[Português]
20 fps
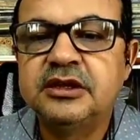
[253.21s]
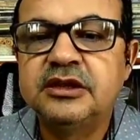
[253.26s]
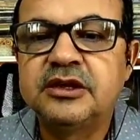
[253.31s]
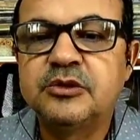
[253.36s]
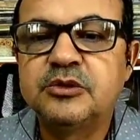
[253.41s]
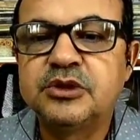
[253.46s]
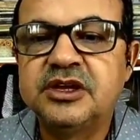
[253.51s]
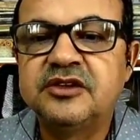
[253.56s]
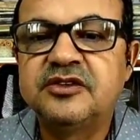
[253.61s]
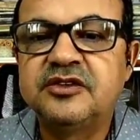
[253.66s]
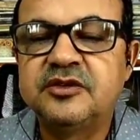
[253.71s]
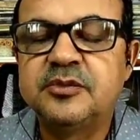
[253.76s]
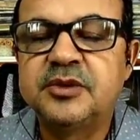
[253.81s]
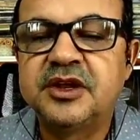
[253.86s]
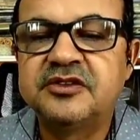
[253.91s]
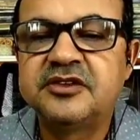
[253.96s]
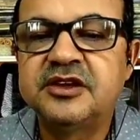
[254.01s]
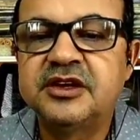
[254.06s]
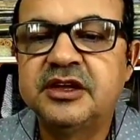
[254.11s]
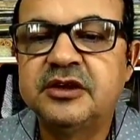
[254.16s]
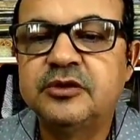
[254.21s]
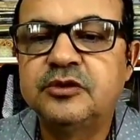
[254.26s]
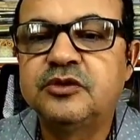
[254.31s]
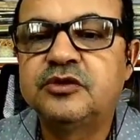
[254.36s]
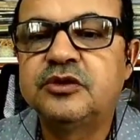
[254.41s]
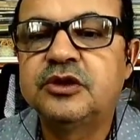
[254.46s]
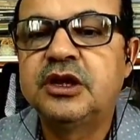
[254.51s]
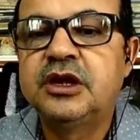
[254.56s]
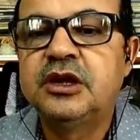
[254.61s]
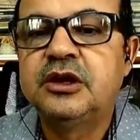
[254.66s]
Então, que esses
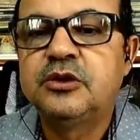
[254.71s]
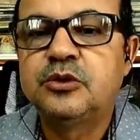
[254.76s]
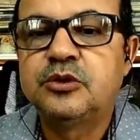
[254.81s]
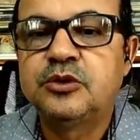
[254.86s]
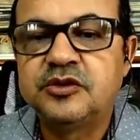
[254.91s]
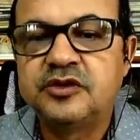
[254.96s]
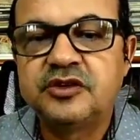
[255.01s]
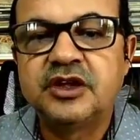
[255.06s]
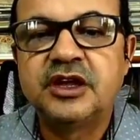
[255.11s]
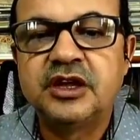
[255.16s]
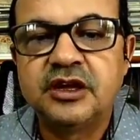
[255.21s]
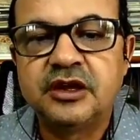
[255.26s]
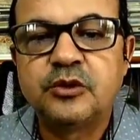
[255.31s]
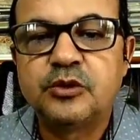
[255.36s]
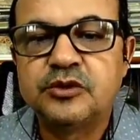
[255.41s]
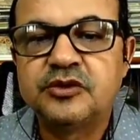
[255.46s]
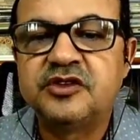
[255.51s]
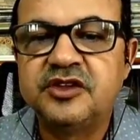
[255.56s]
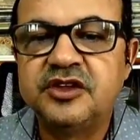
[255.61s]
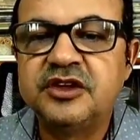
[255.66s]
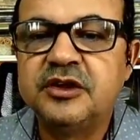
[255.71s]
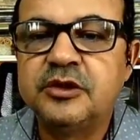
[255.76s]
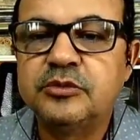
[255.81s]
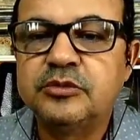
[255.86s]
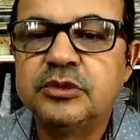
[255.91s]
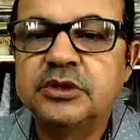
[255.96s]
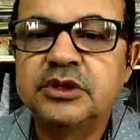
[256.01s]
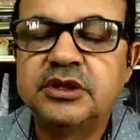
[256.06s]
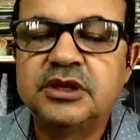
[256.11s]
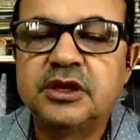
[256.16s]
brasileiros cons, é, consigam,
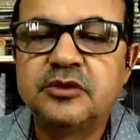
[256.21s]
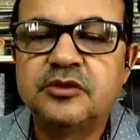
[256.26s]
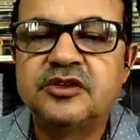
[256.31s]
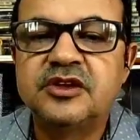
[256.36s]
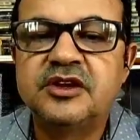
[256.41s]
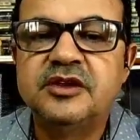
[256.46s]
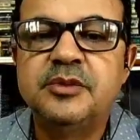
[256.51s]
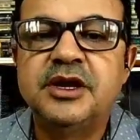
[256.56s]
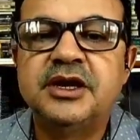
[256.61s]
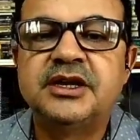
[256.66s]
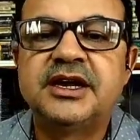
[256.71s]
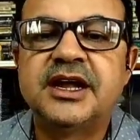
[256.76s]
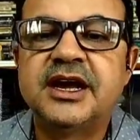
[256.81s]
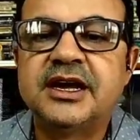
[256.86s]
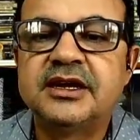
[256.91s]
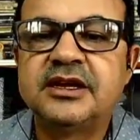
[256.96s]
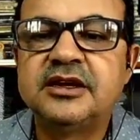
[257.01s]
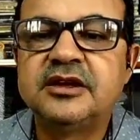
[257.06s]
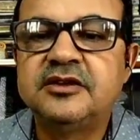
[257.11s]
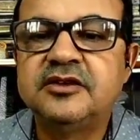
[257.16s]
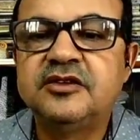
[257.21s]
então, se libertar, né?